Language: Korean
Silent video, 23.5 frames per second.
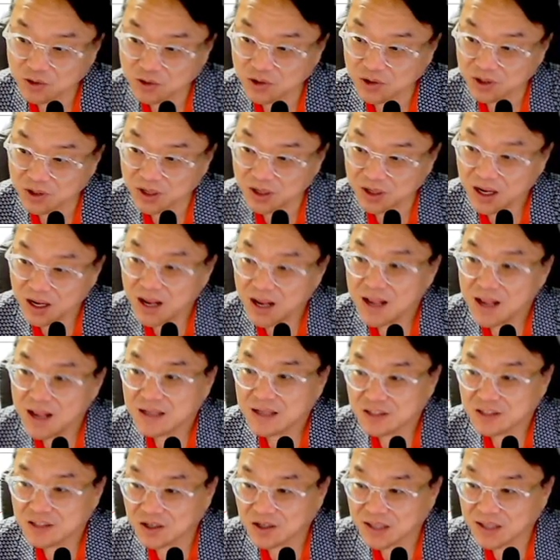내일 조정을
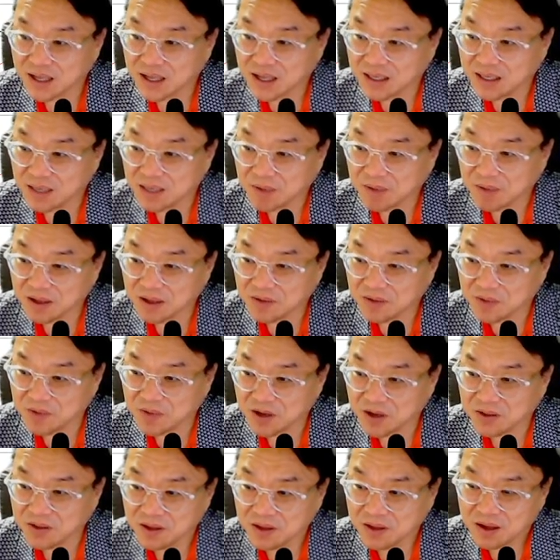적당히
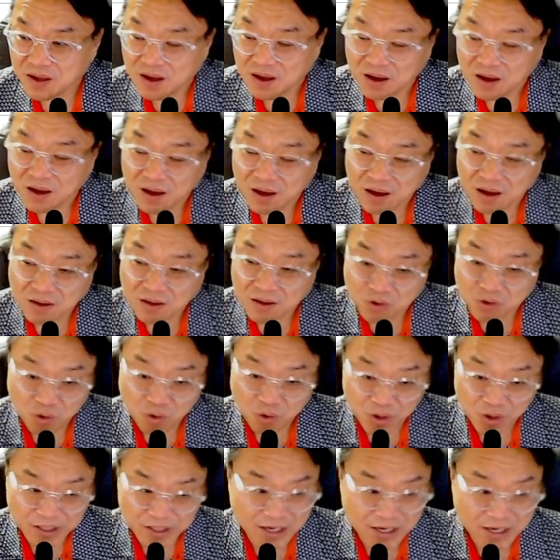받으면
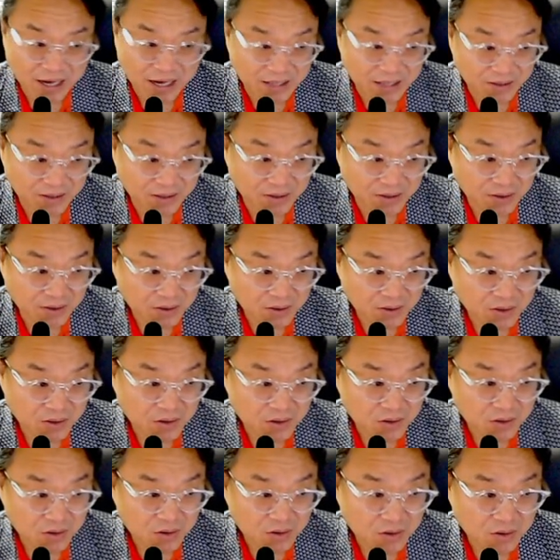아, 더 홀딩 가능.
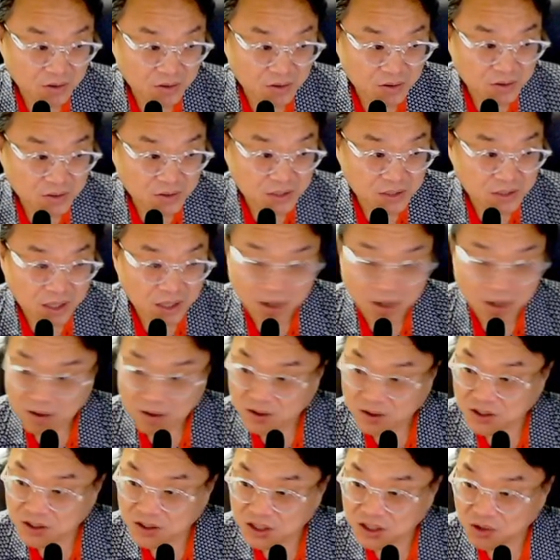
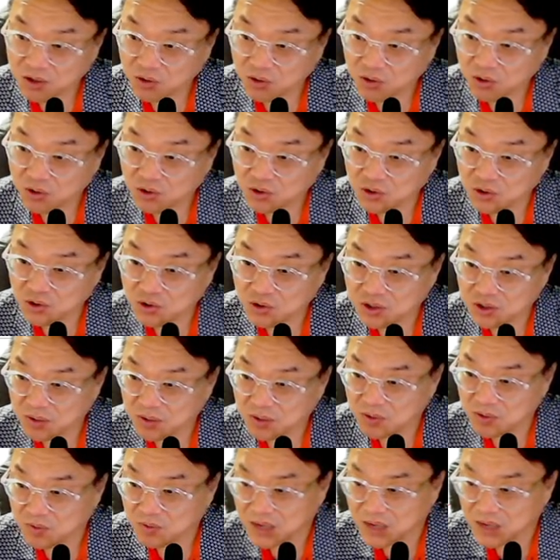자, 그렇지 않고
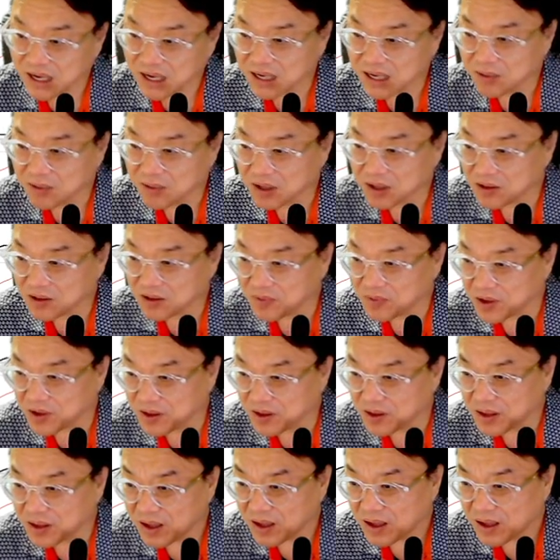조정을 제법 강하게
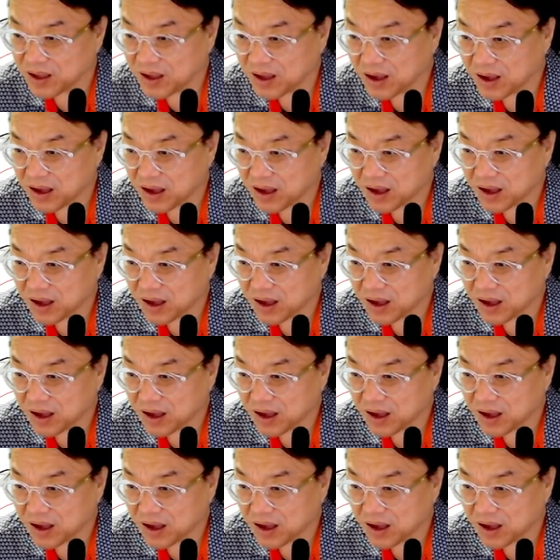받으면